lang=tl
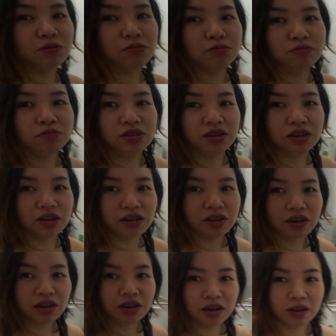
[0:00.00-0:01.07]
Kuya
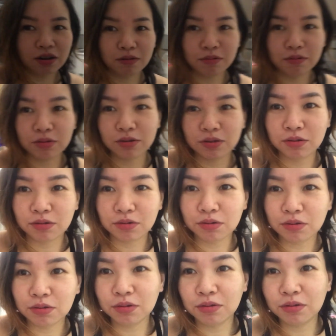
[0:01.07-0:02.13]
Carl, ang gusto.
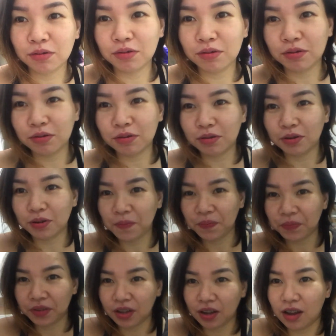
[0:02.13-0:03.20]

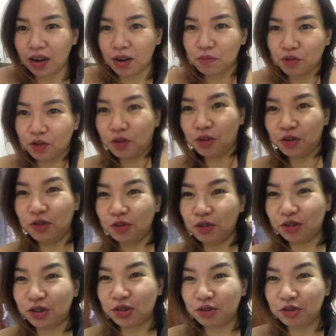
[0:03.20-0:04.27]
Alam niyo ko anong
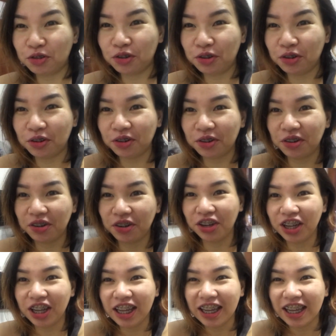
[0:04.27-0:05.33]
gusto.
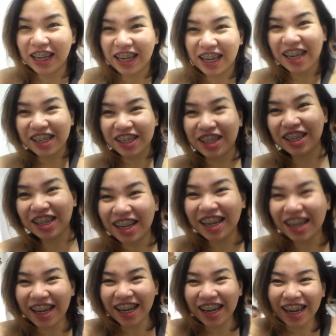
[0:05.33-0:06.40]
EG
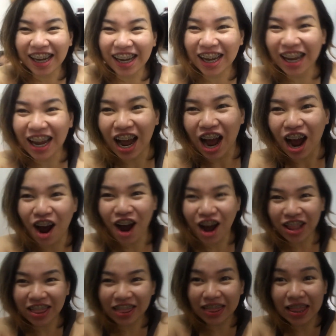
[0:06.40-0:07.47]

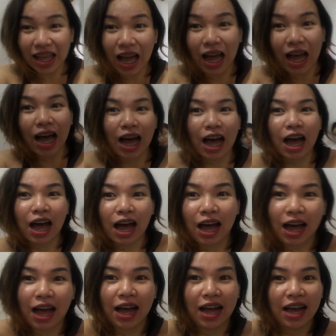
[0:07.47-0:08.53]
Honda
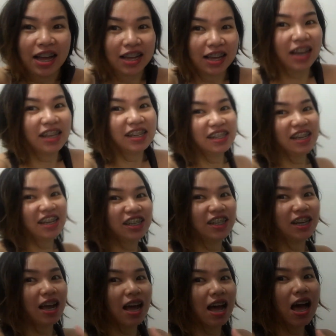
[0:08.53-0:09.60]
kasi
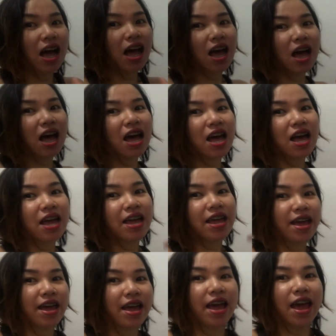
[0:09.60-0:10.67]
siya ay
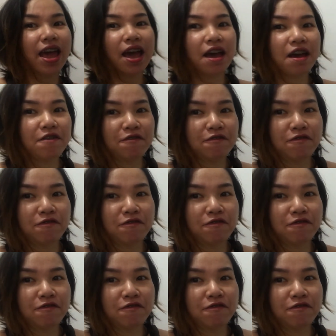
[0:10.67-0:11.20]
F